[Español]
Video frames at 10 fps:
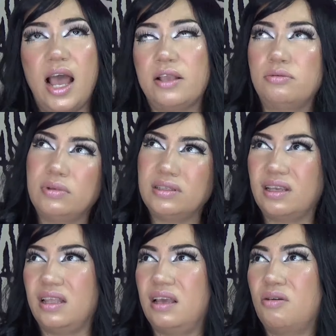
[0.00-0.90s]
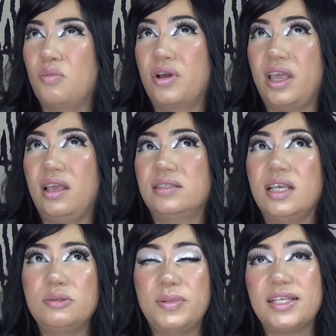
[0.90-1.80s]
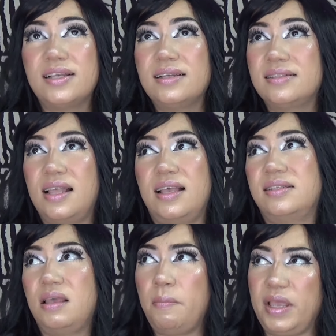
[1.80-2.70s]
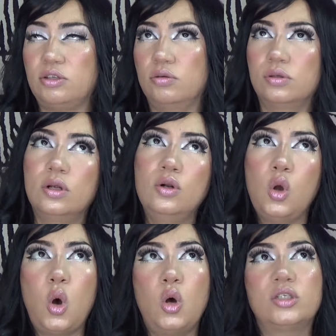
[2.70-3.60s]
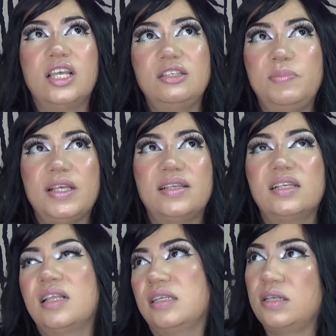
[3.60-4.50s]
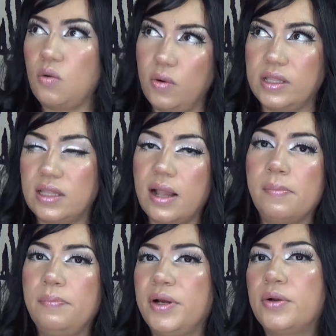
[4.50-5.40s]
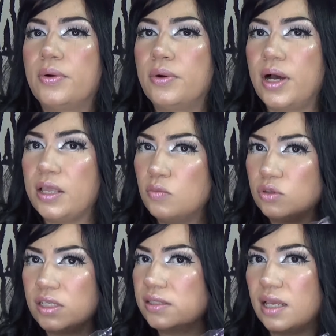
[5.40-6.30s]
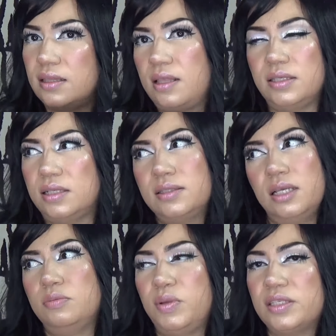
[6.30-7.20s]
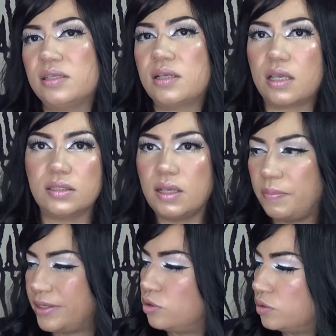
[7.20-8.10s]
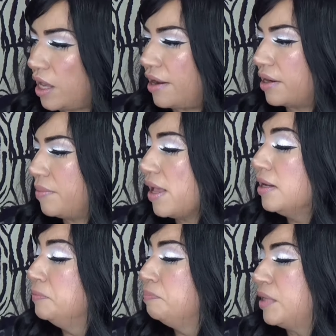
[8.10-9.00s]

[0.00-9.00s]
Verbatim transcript: Hay unas que como que 6 piezas de 100 pesos o 6 piezas de 50, pero hay muchas que te dicen 6 piezas de 15 pesos arriba,